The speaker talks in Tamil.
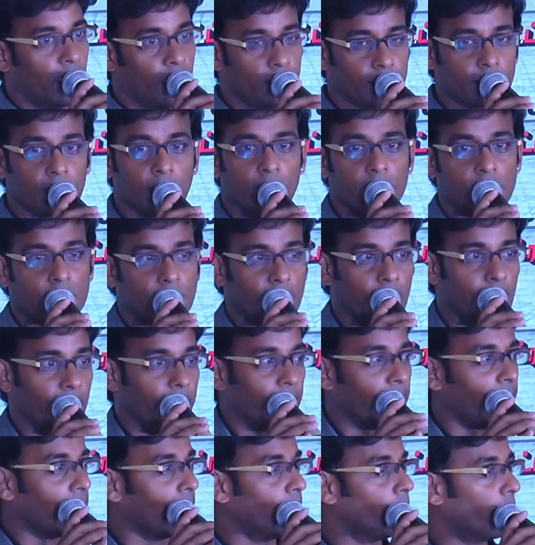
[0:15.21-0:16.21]
திருச்சி
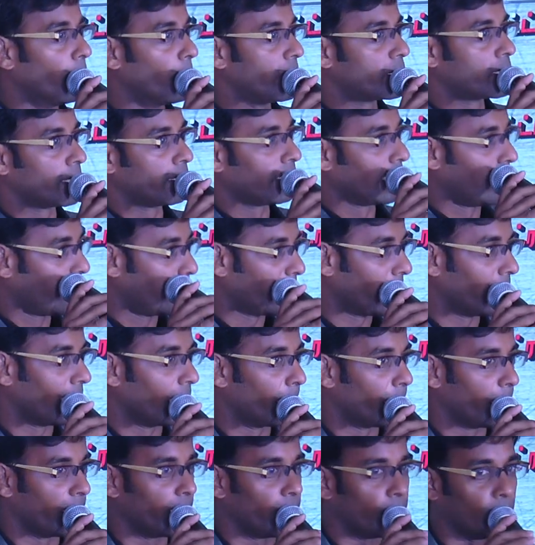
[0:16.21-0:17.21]
இங்கெல்லாம் முடிச்சுட்டு அப்புறம் இங்கே
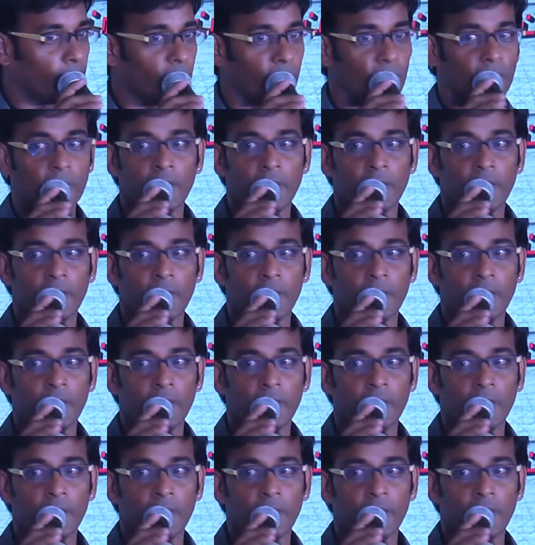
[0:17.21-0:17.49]
பண்ணியிருக்கோம்